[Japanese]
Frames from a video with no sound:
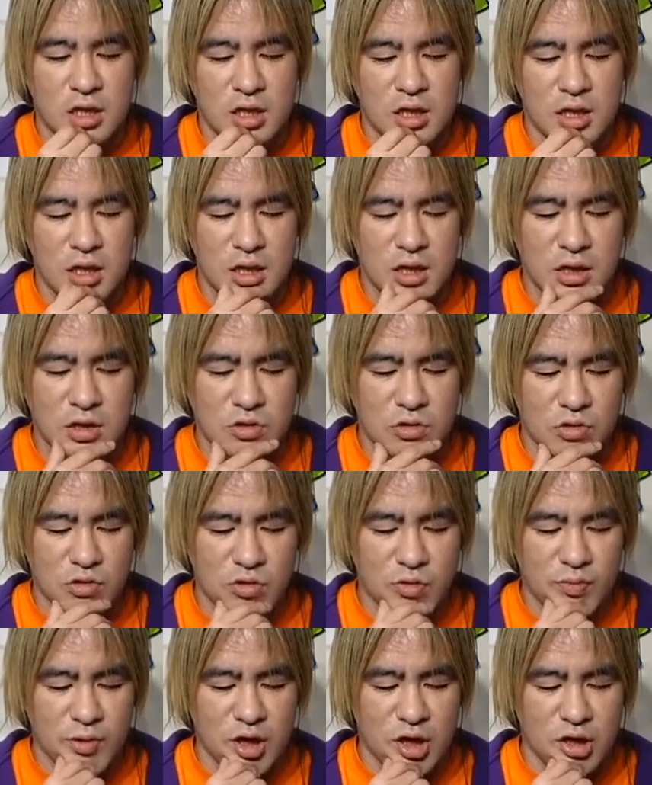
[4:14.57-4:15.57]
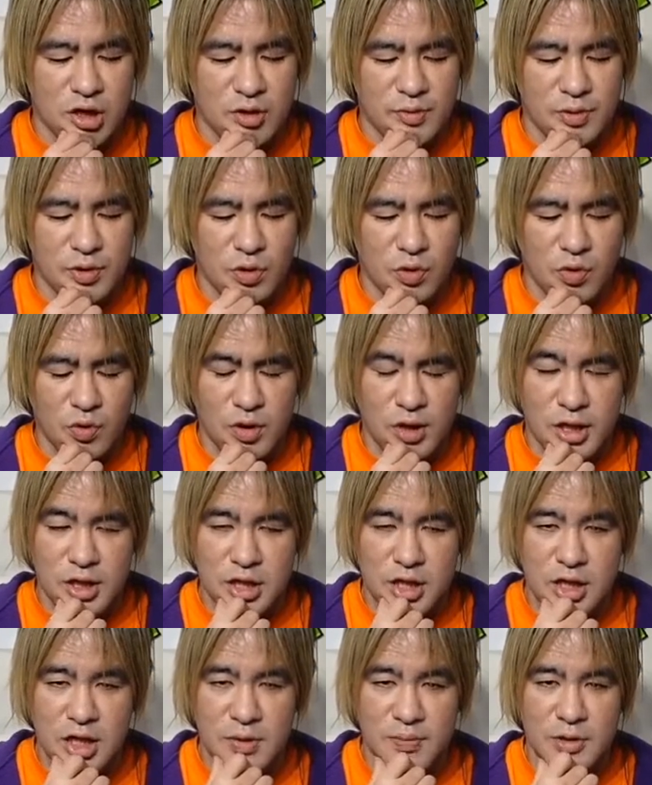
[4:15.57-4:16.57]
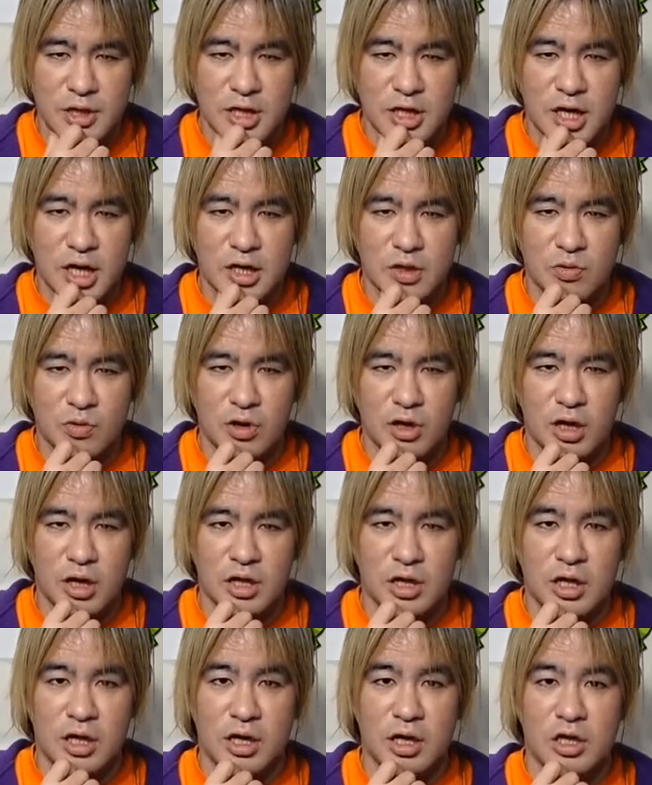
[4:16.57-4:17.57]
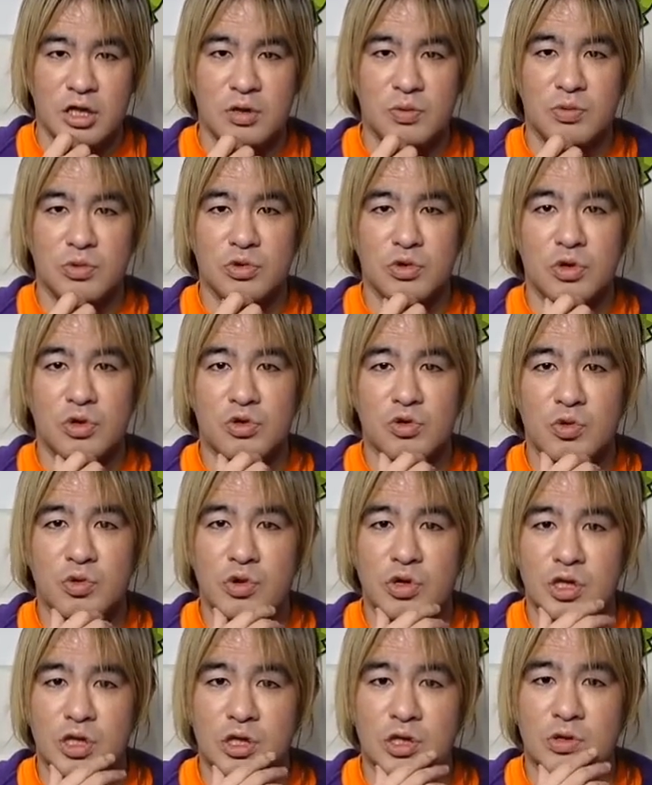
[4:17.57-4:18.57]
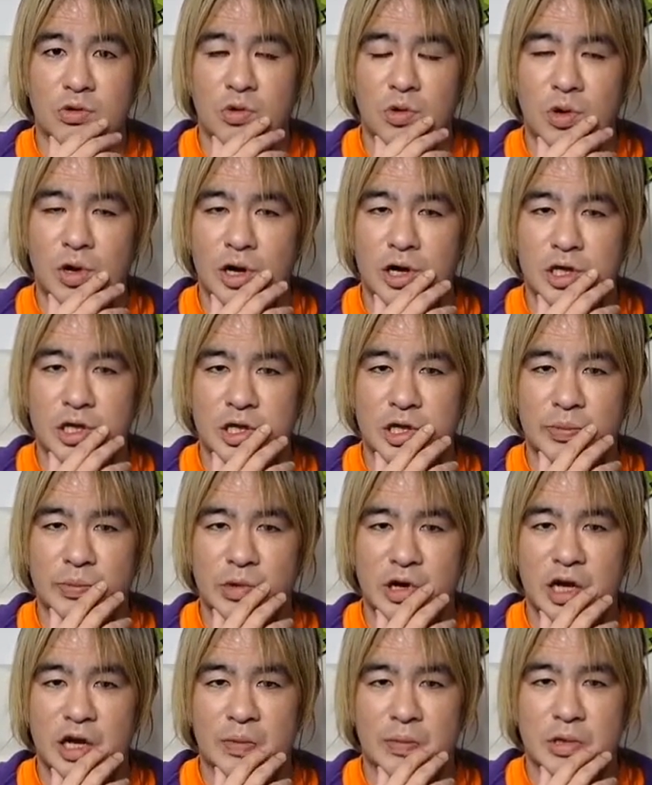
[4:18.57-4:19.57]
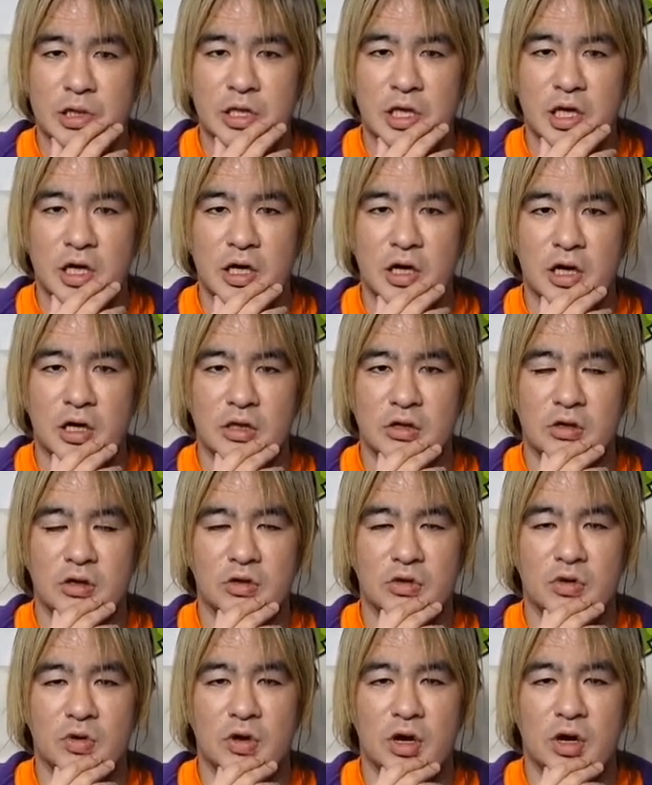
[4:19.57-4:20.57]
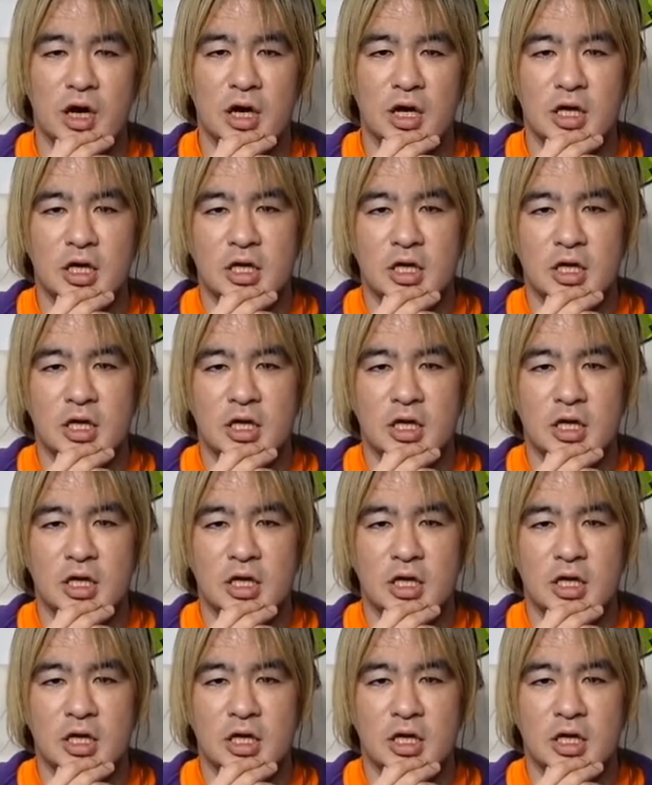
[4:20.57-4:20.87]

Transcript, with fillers: でちょっと番組応援してみたいとか、なんか自分の商品紹介してもらえませんかっていうのが